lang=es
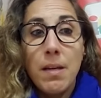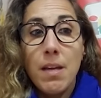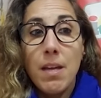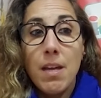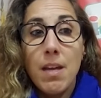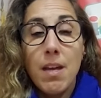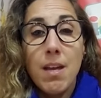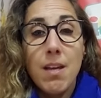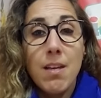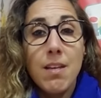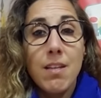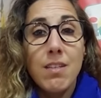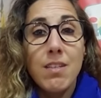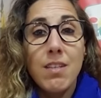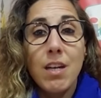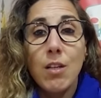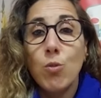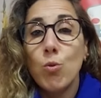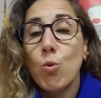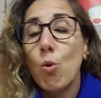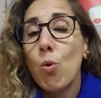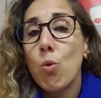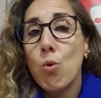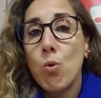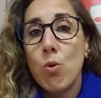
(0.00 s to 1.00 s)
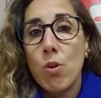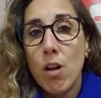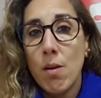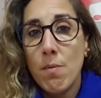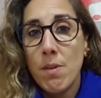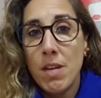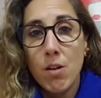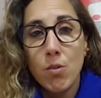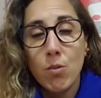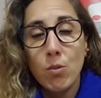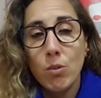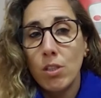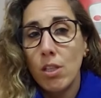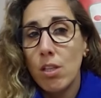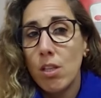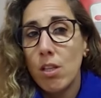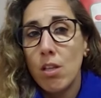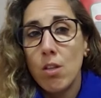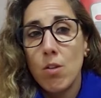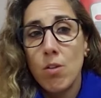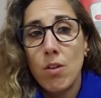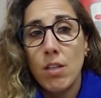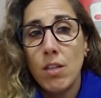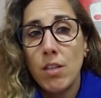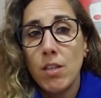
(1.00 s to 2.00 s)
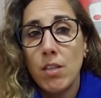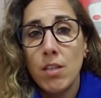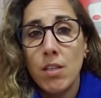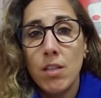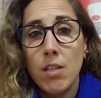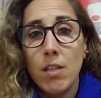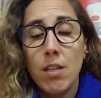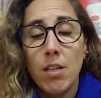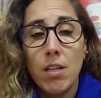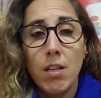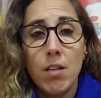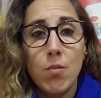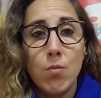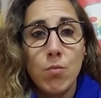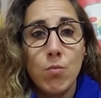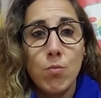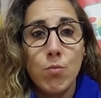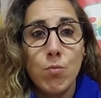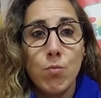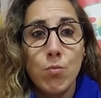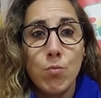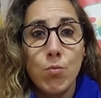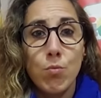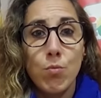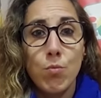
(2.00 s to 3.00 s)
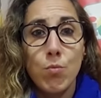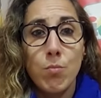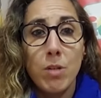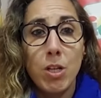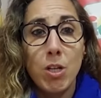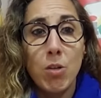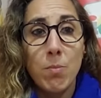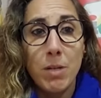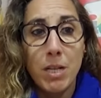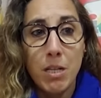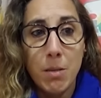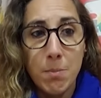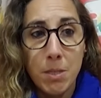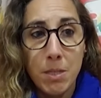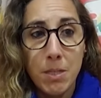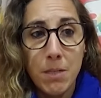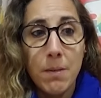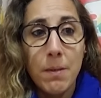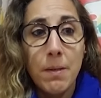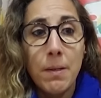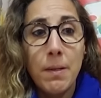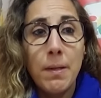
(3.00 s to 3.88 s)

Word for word: eh, ya todo lo que había acontecido antes era un, mero paripé.